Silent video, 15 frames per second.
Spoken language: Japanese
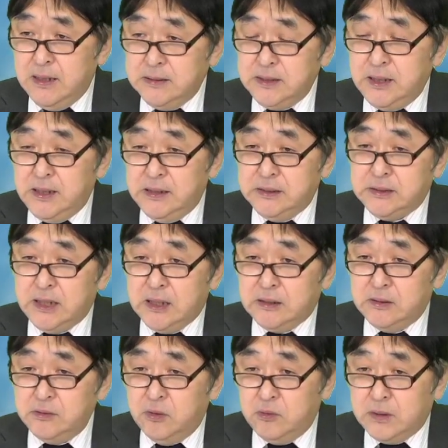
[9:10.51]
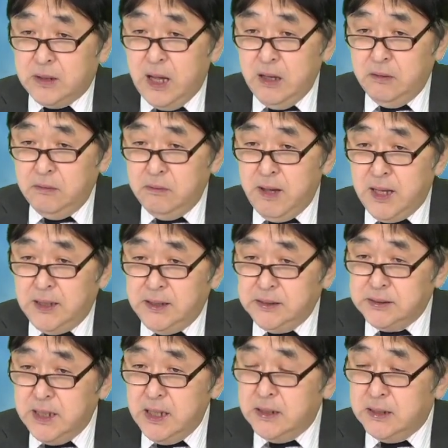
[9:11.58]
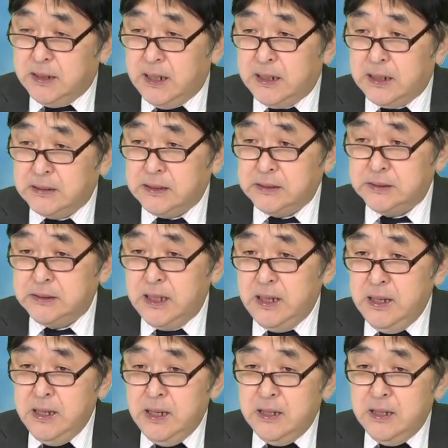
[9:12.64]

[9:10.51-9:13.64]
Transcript: 政策の緩和以前からですね